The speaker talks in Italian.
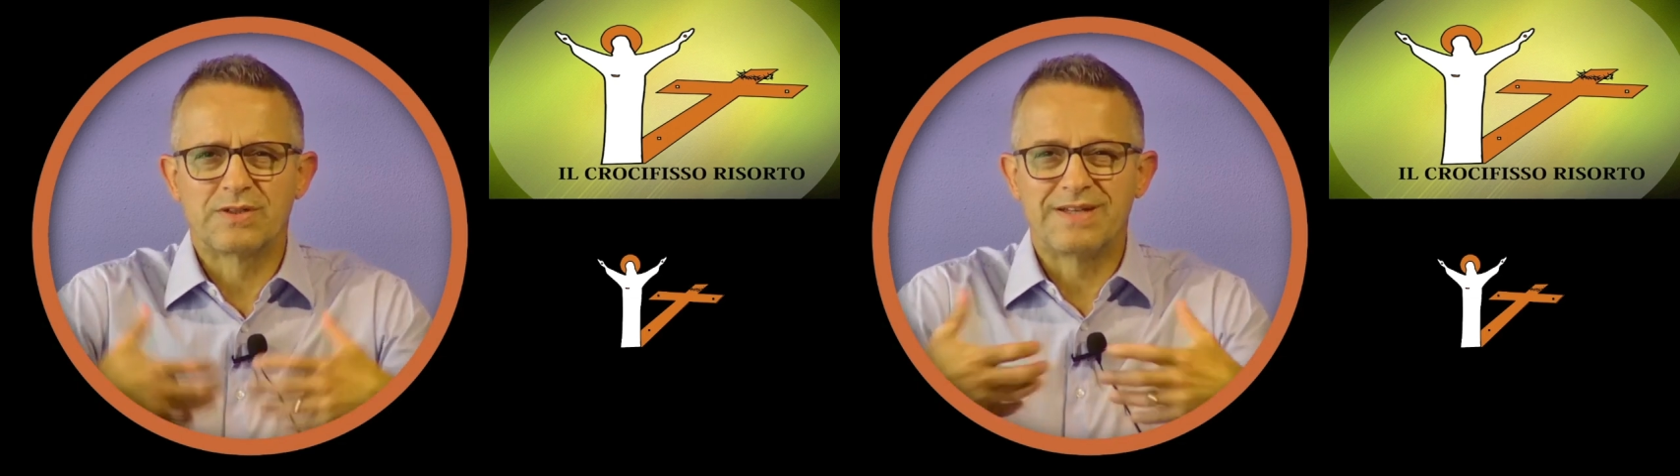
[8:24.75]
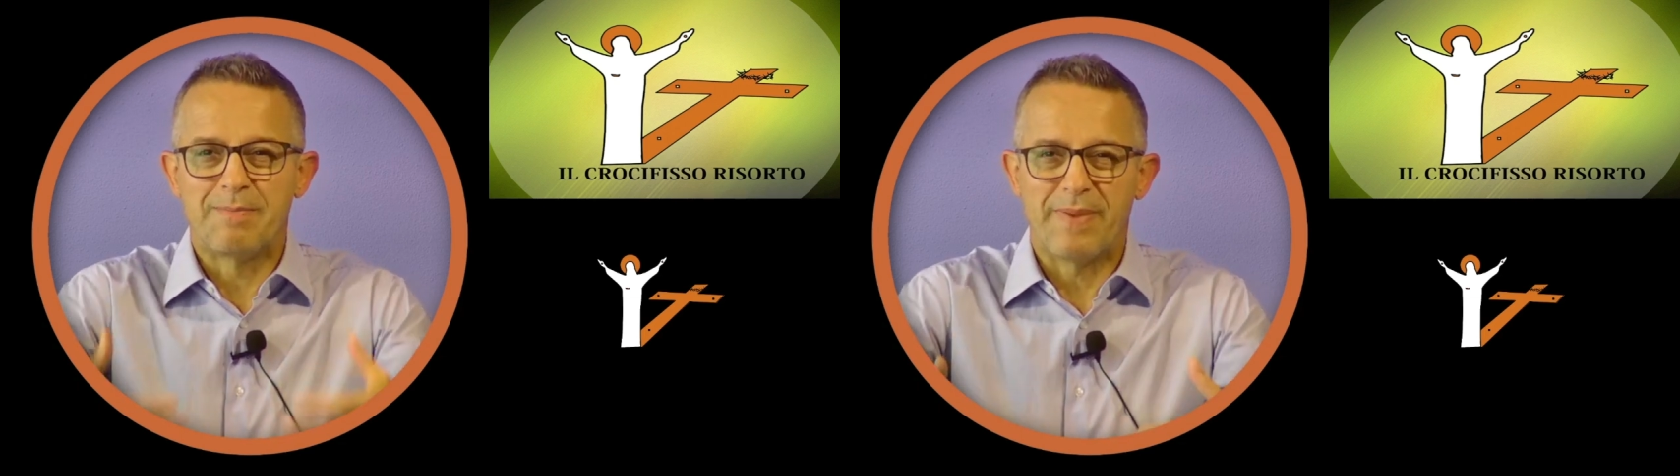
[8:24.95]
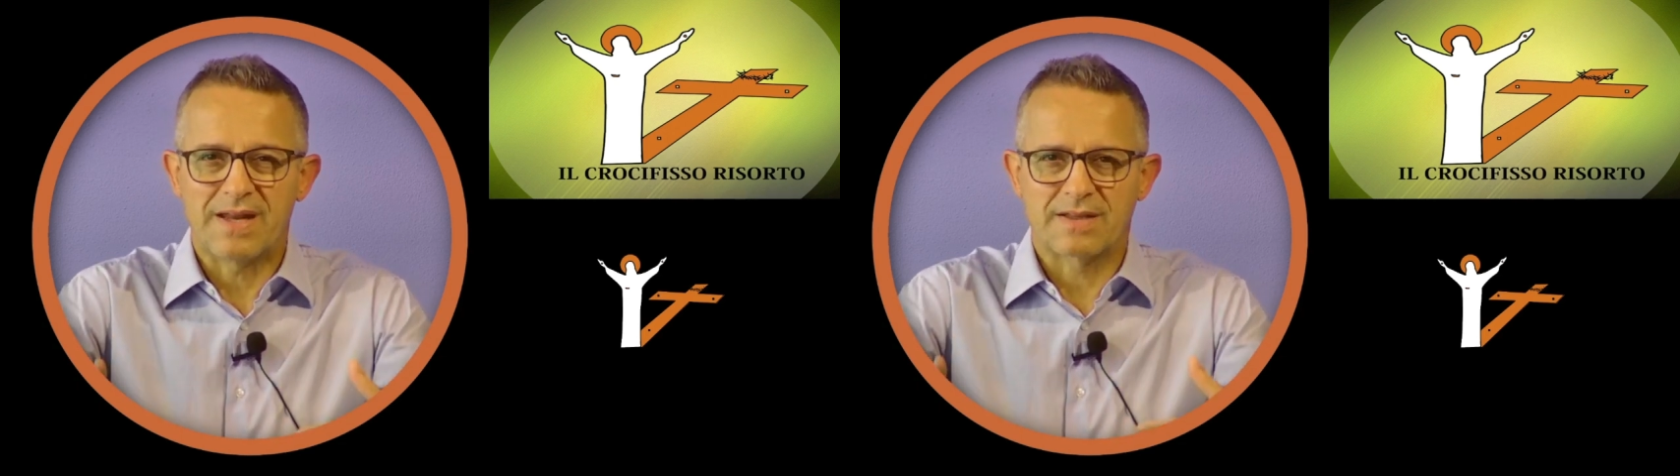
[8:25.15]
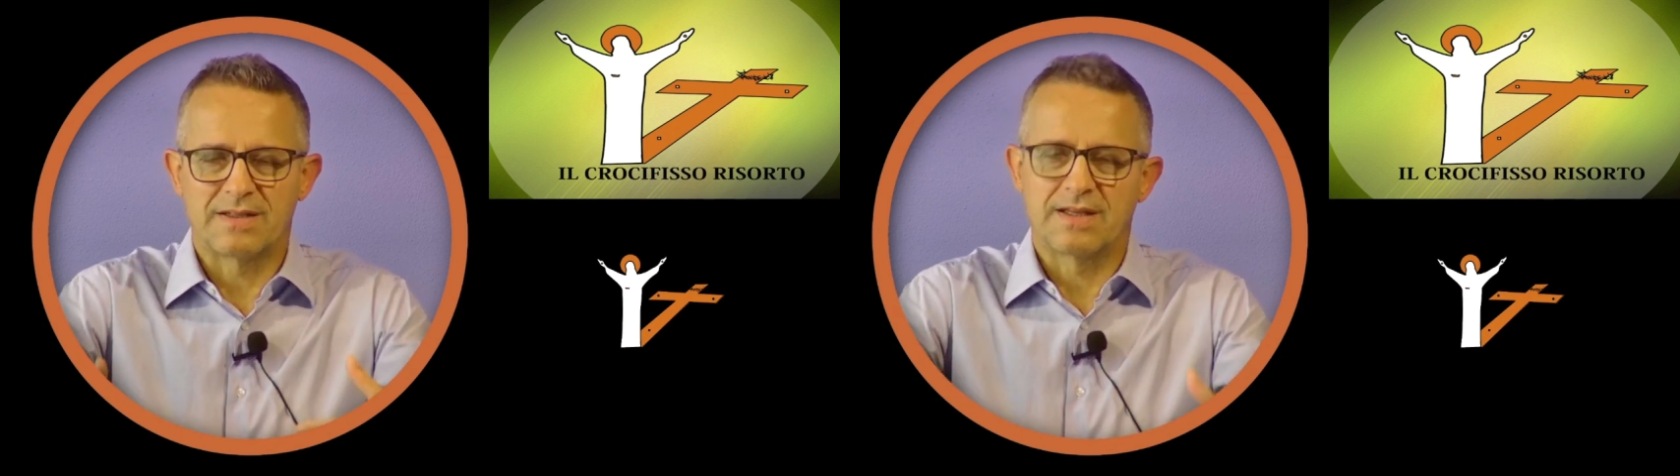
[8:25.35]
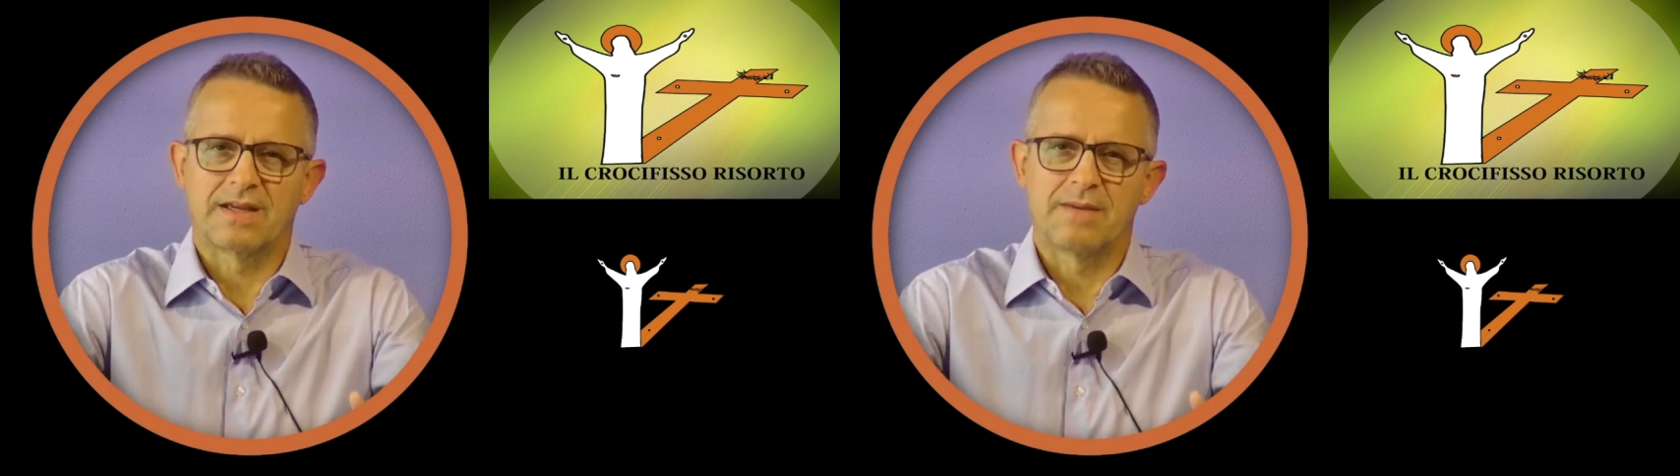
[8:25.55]
di
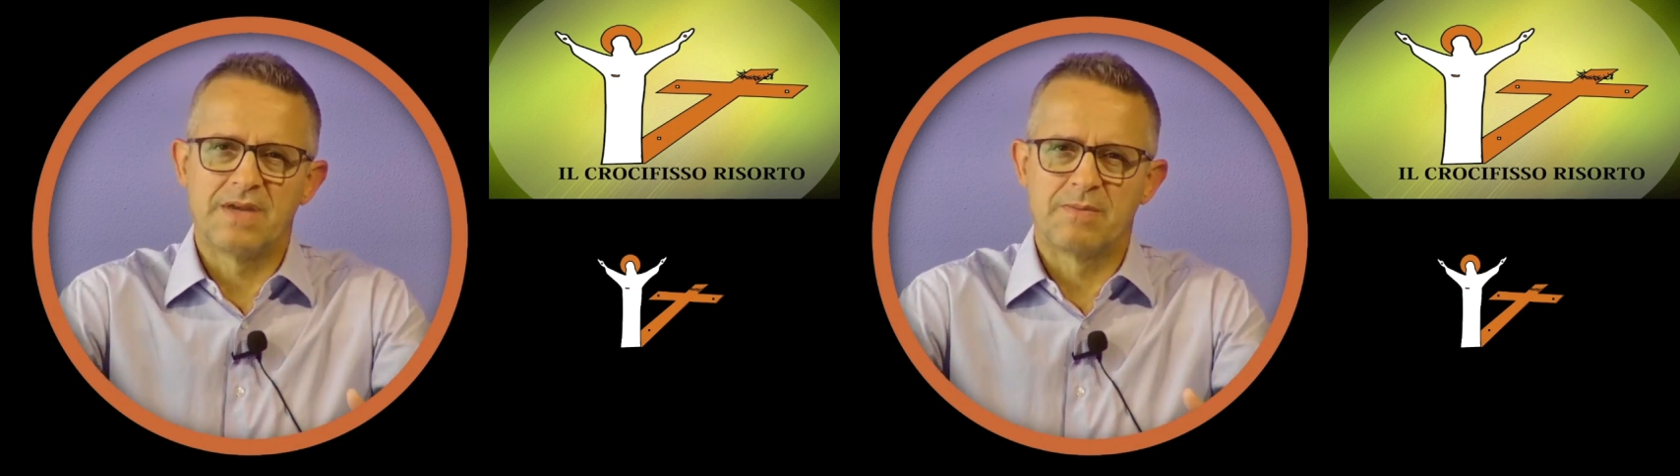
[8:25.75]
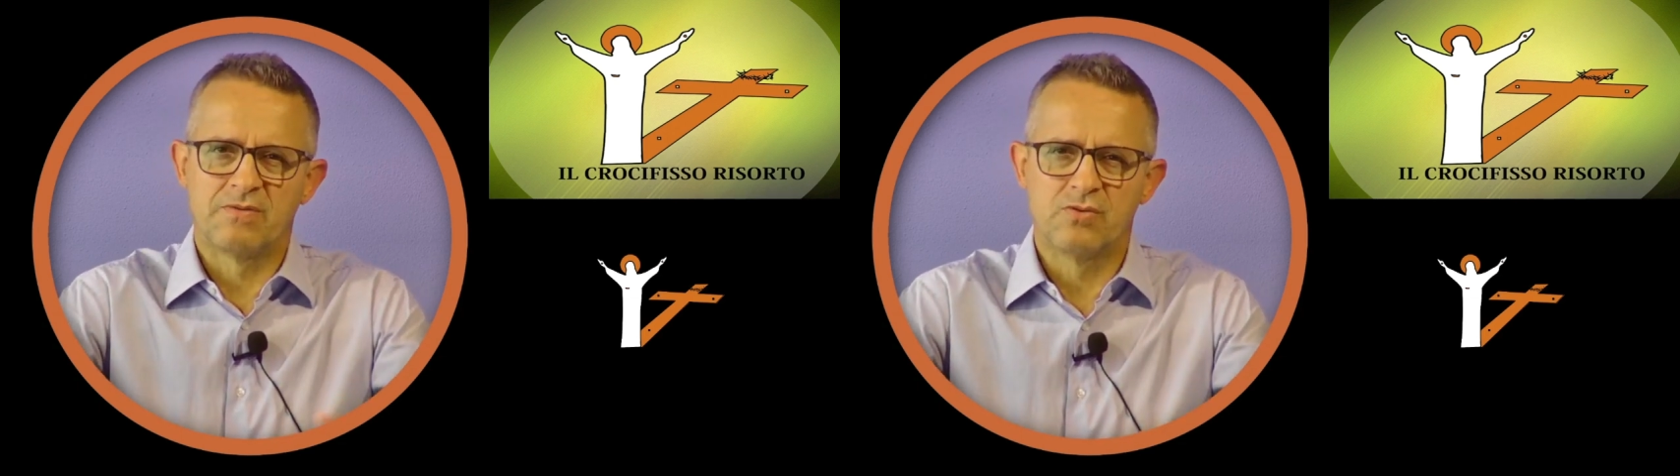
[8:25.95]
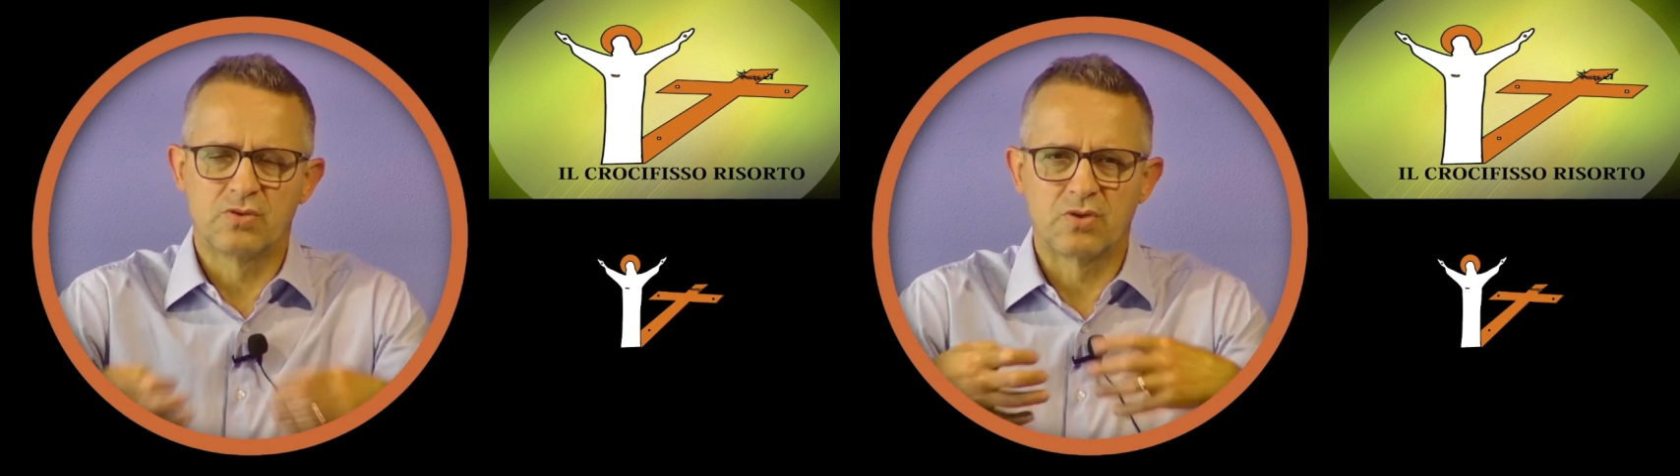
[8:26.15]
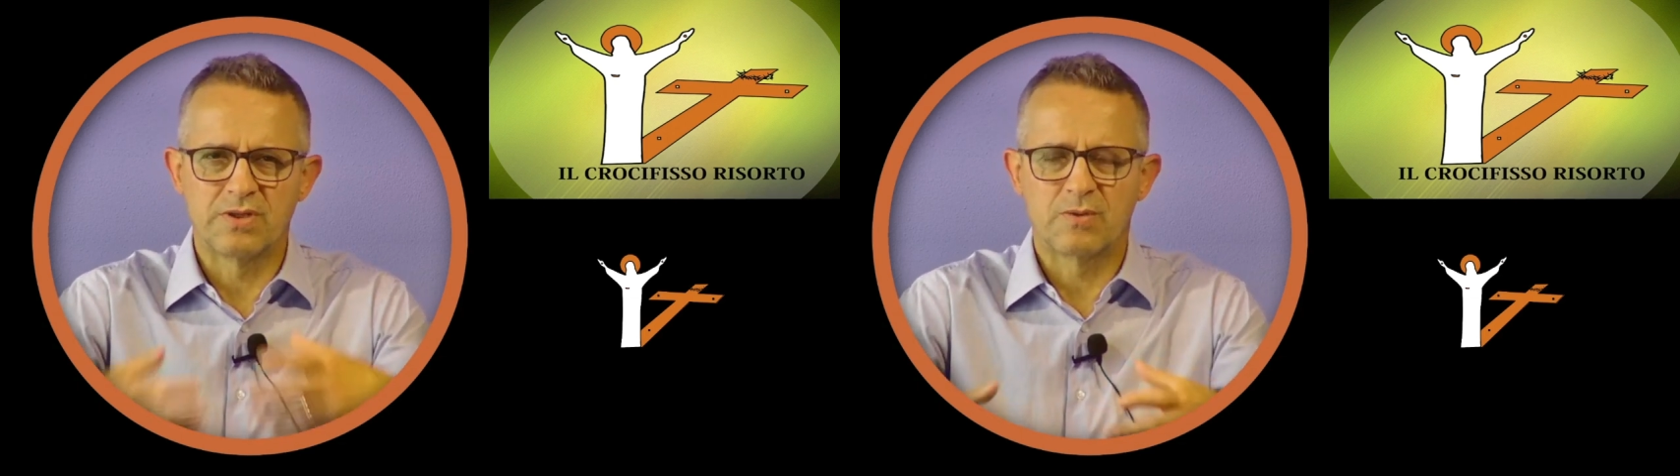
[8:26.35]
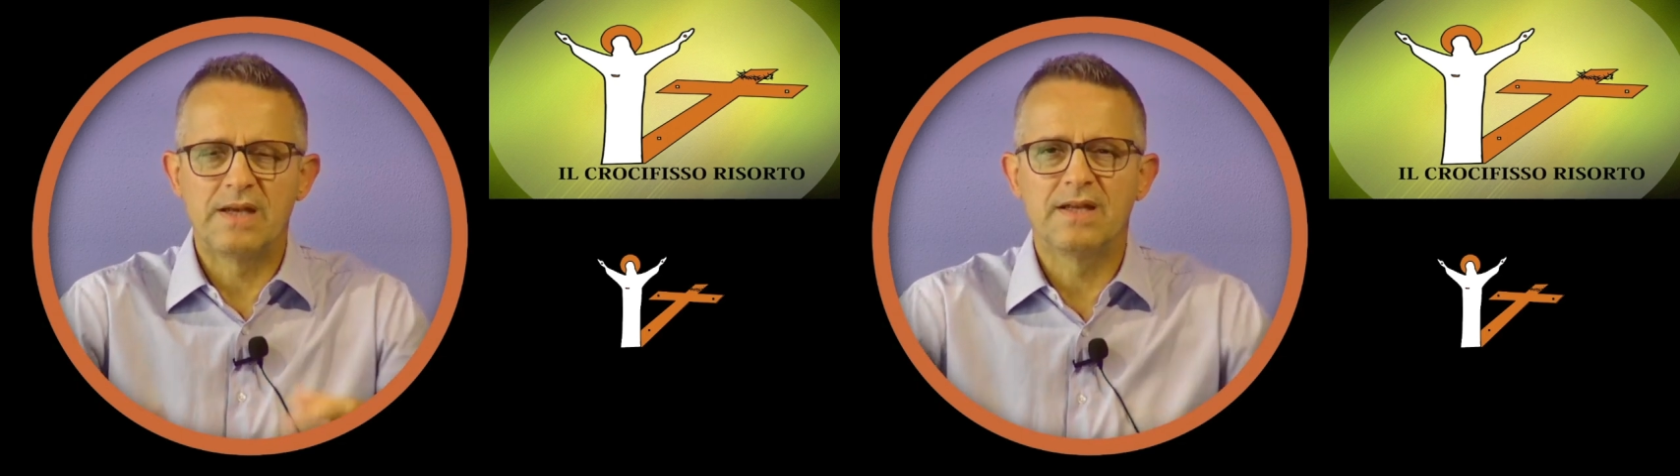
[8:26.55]
perdita che abbiamo avuto, in
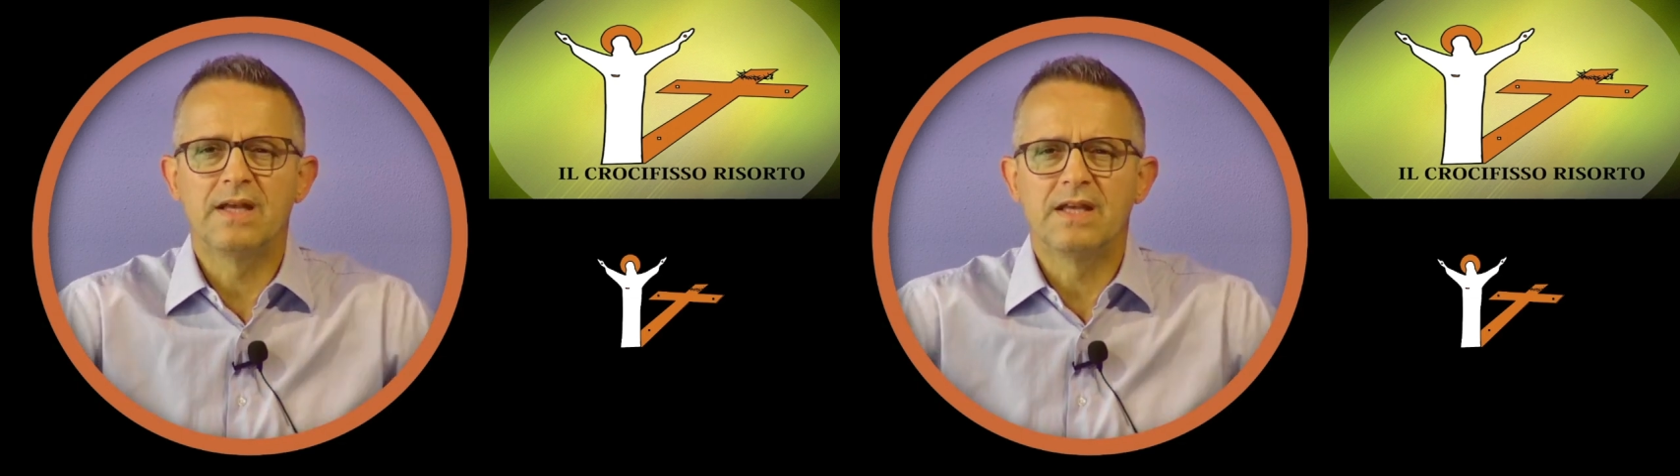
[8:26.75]
quelle,